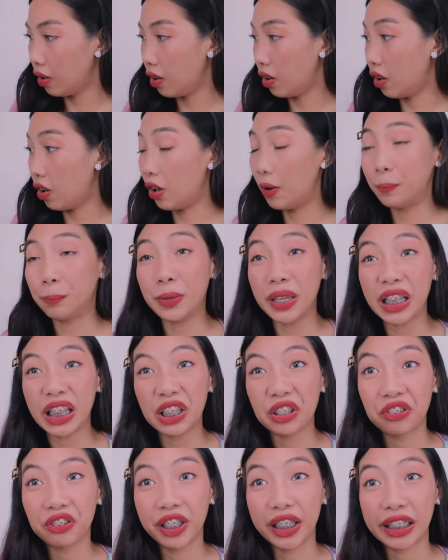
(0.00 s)
Oo,
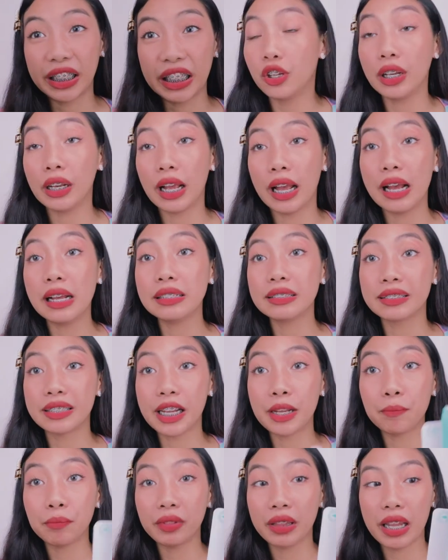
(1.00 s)
mint green. Yun nga,
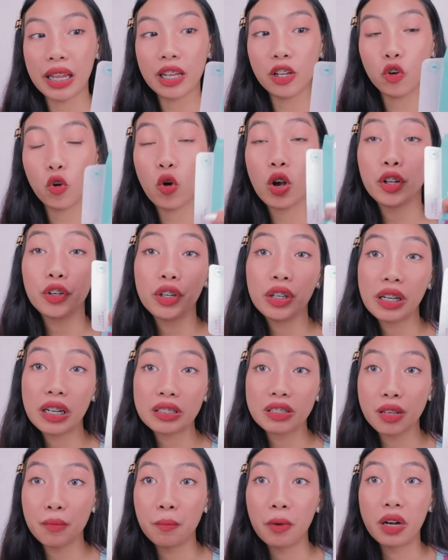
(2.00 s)
same thing kung ano yung
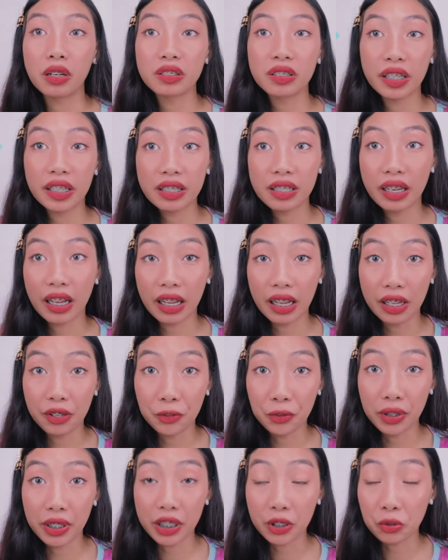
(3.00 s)
nasa box and
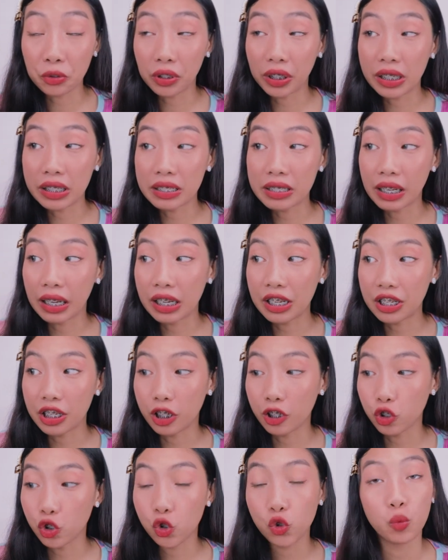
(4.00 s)
andito rin sa
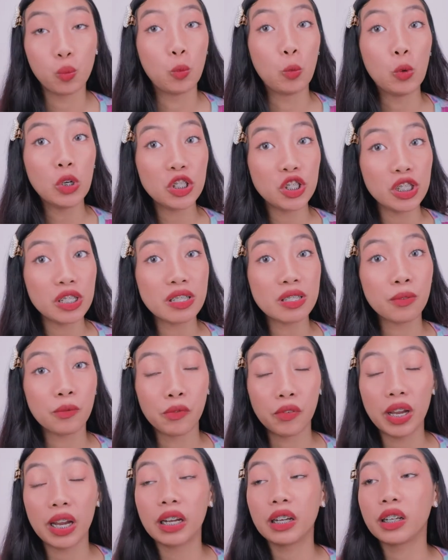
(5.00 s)
kanyang tube, which is
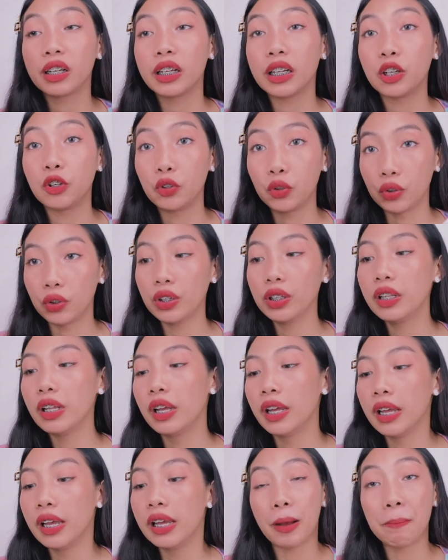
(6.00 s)
very good.
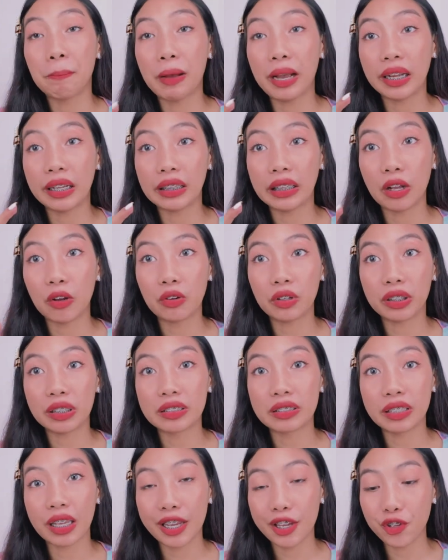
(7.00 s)
Papakita ko
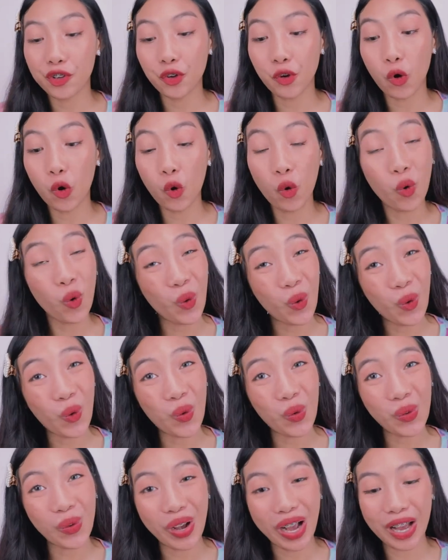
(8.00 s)
rin sa inyo
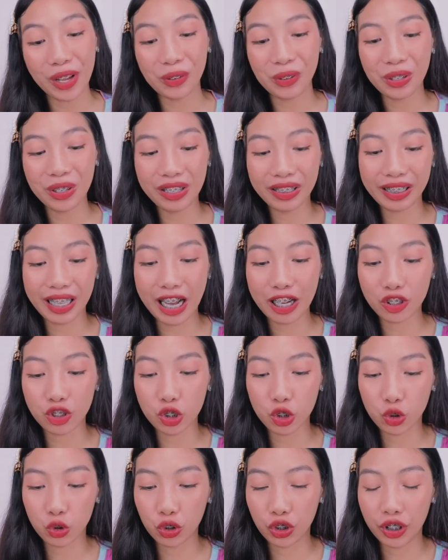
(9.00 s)
kung ano yung
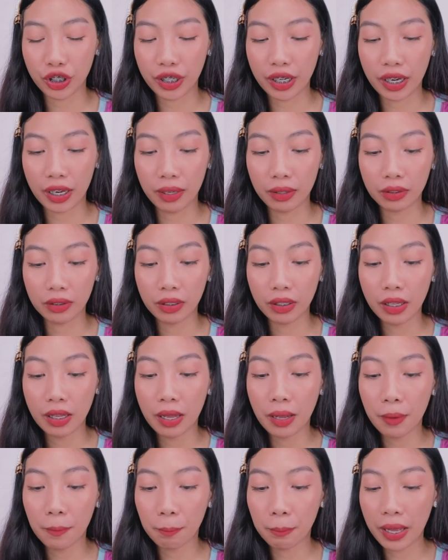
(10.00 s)
texture niya
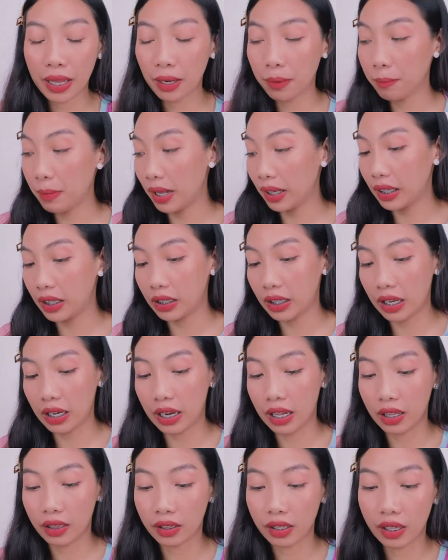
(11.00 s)
para makita
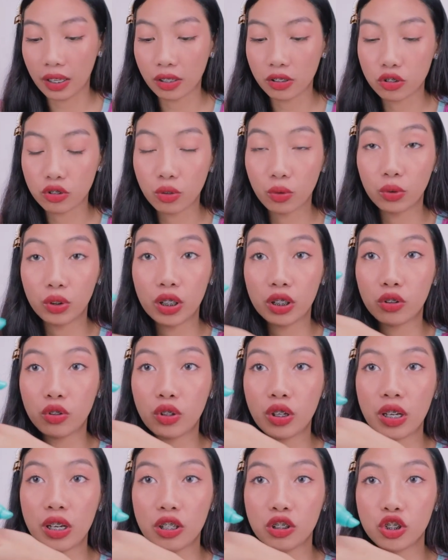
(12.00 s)
natin. So, dito
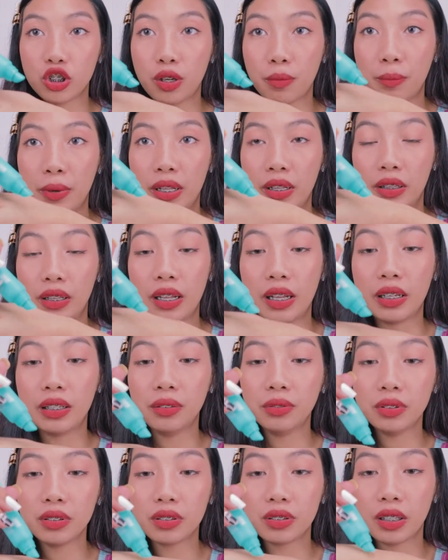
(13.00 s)
na lang siya
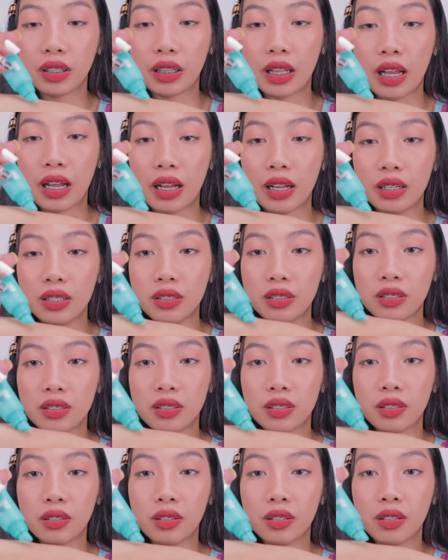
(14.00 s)
banda sa
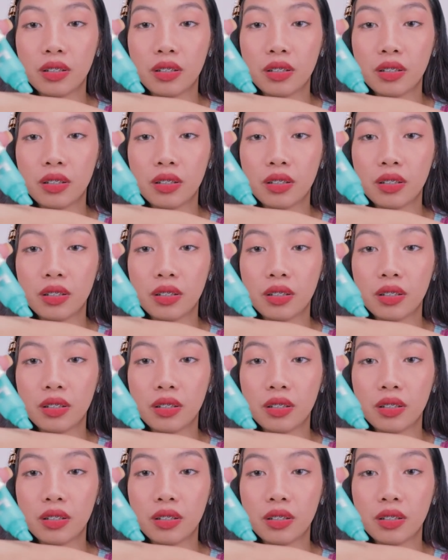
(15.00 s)
taas.